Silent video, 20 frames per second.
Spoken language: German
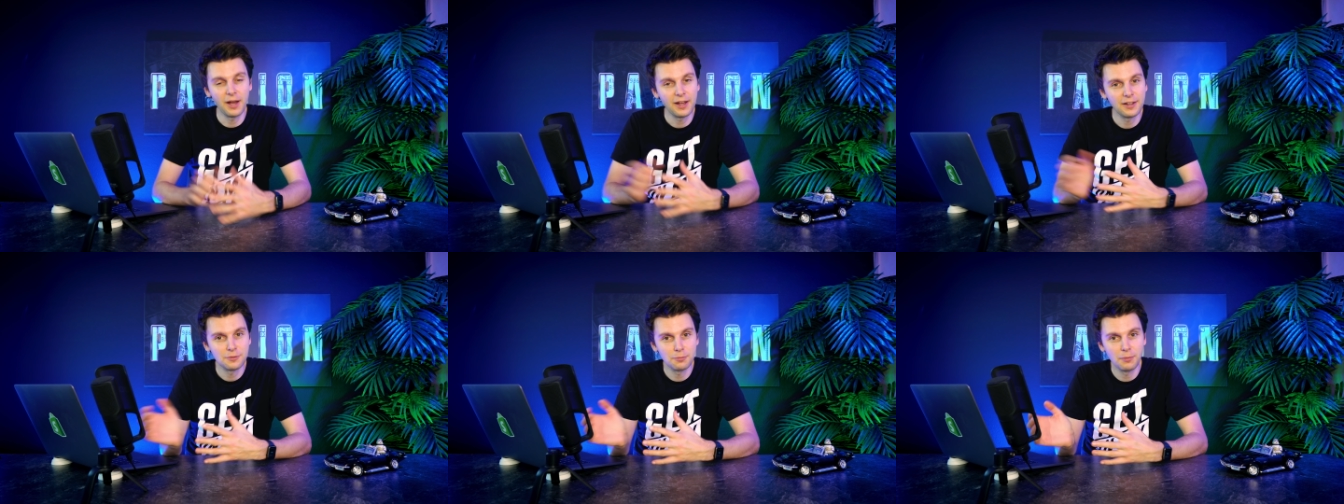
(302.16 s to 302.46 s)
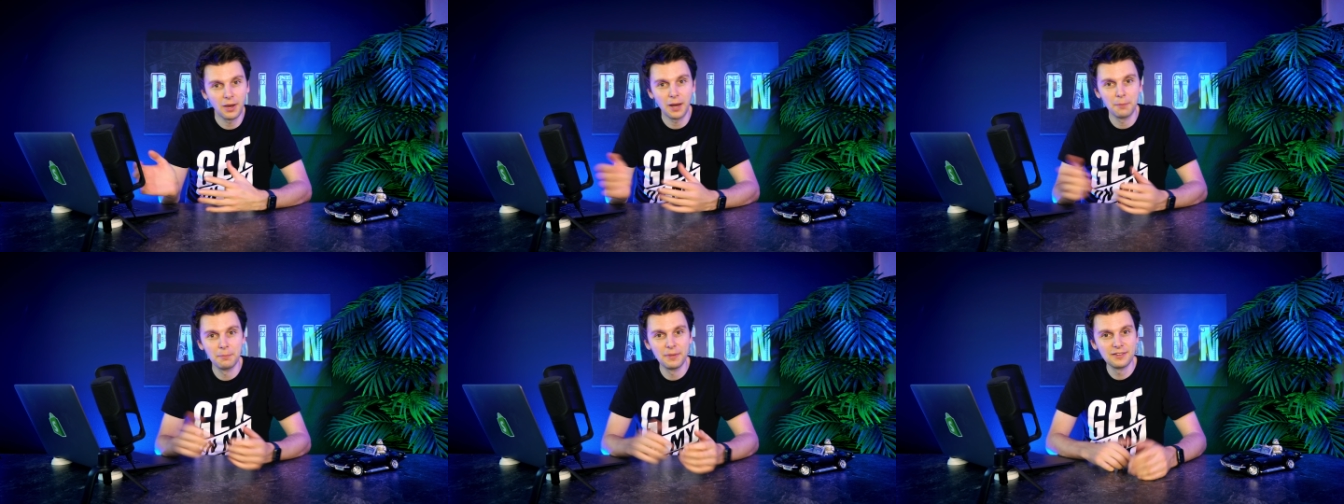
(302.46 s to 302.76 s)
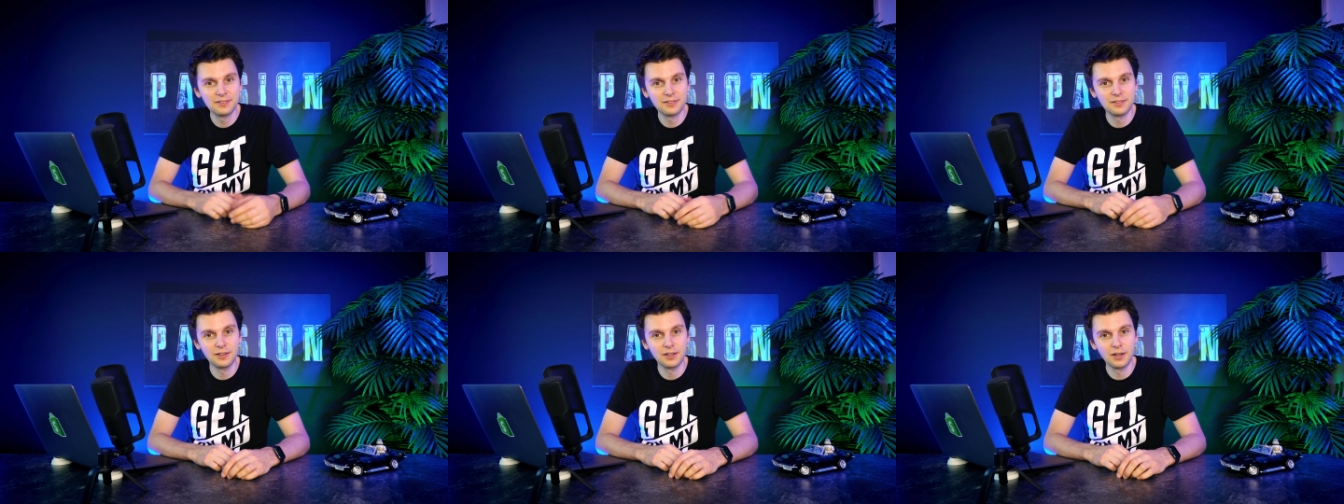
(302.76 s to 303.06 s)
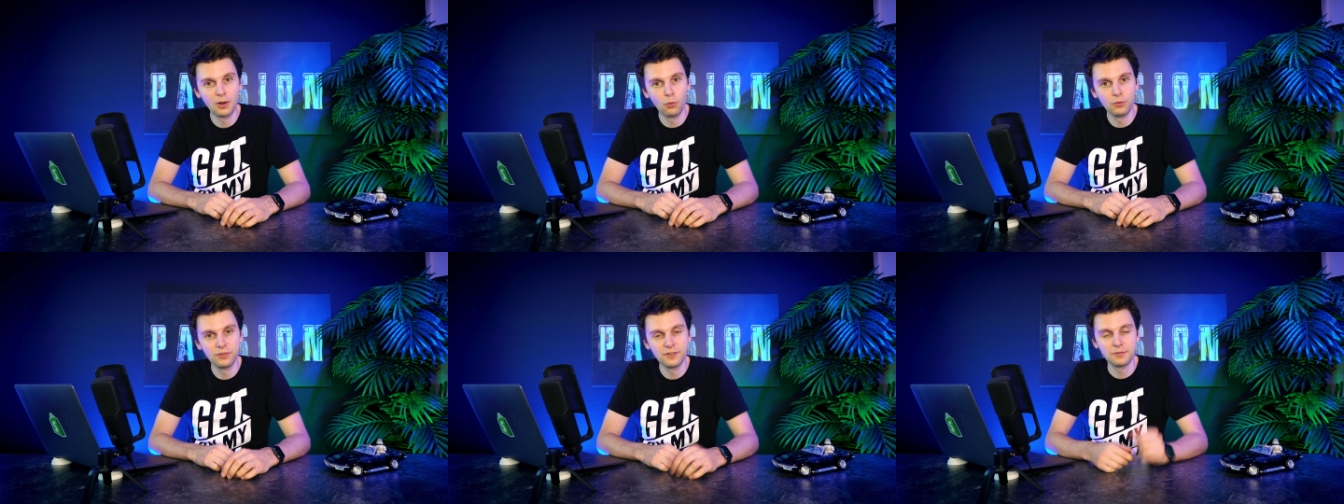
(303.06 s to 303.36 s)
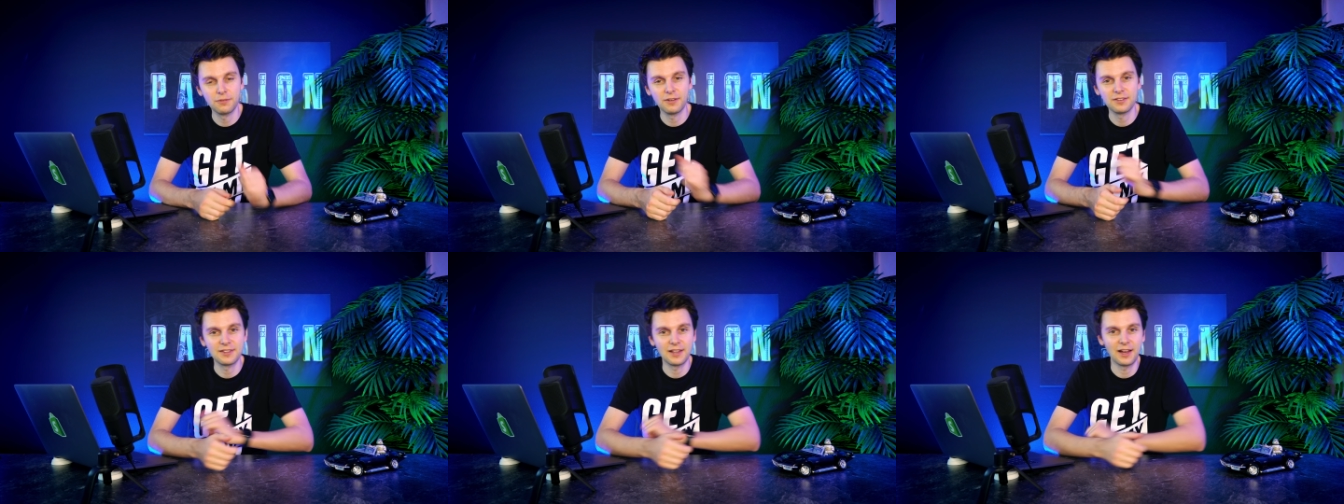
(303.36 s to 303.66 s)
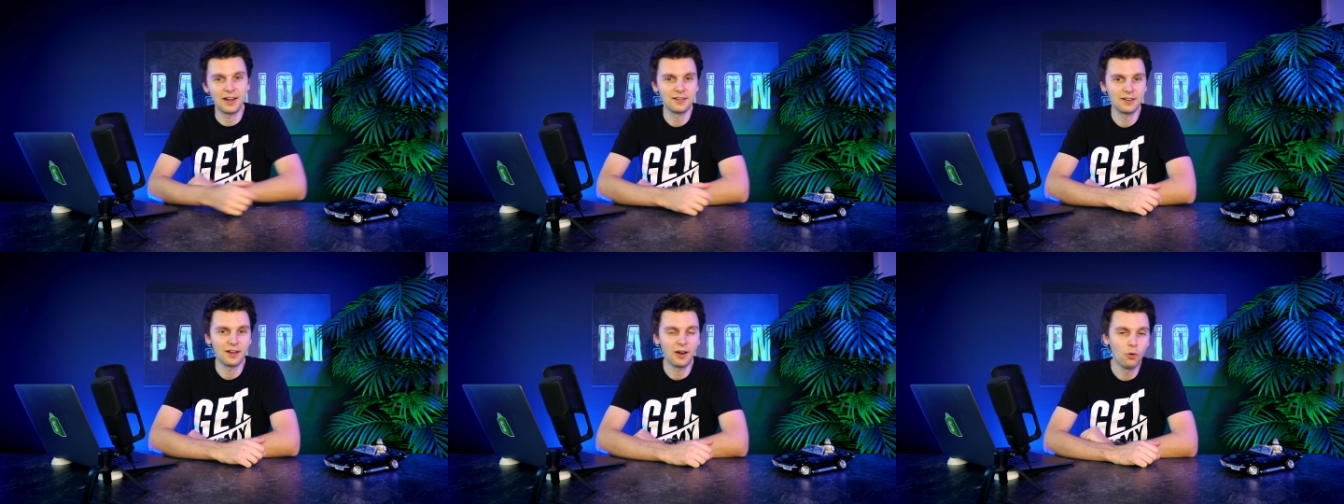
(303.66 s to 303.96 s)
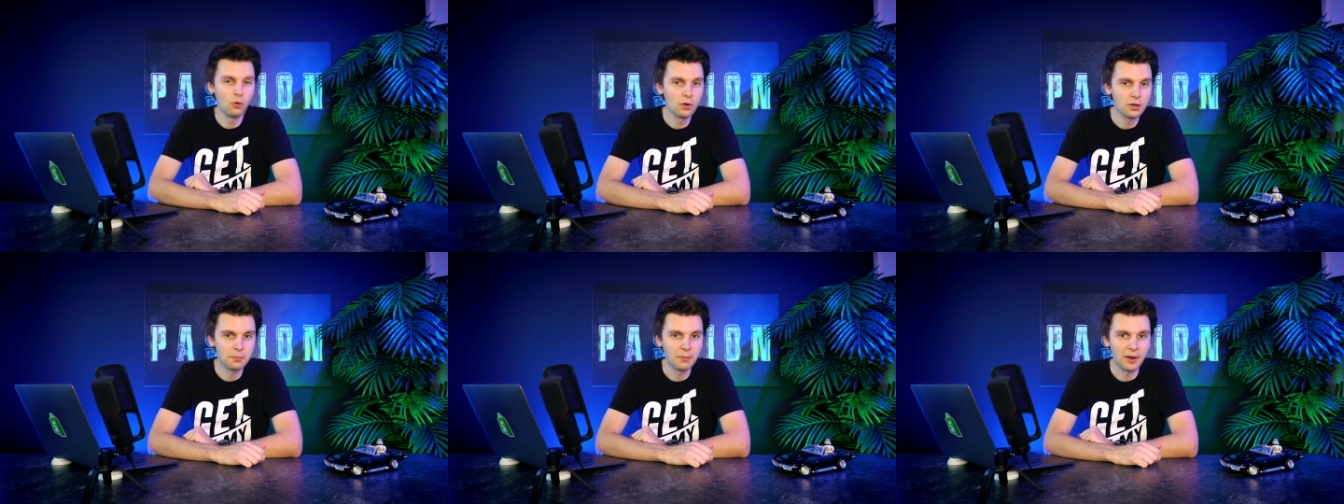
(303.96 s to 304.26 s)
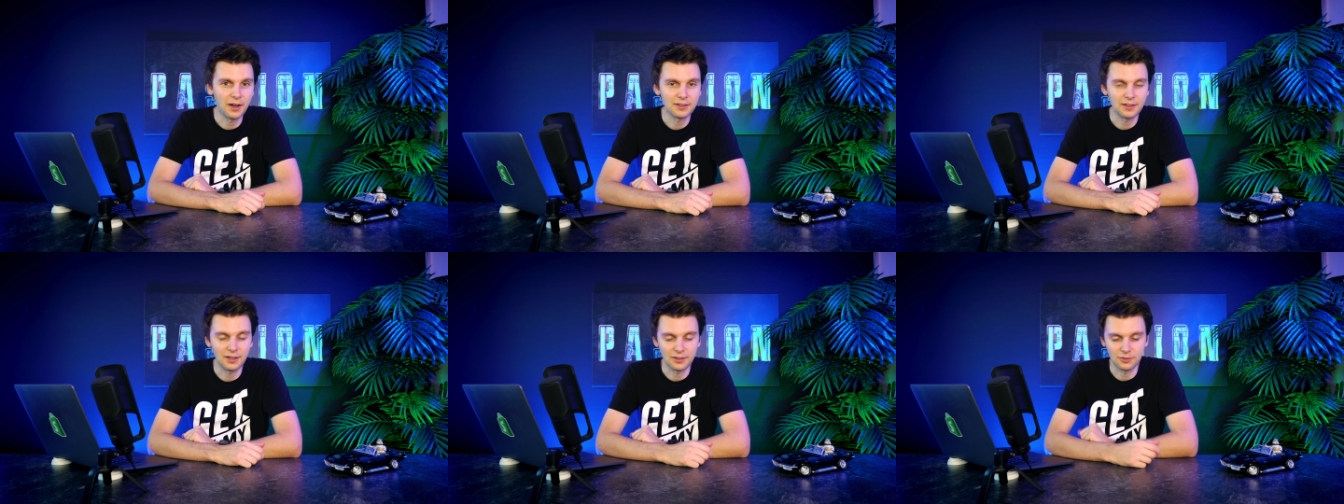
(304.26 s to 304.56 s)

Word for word: mache jetzt mal am besten genau das, was der andere auch gemacht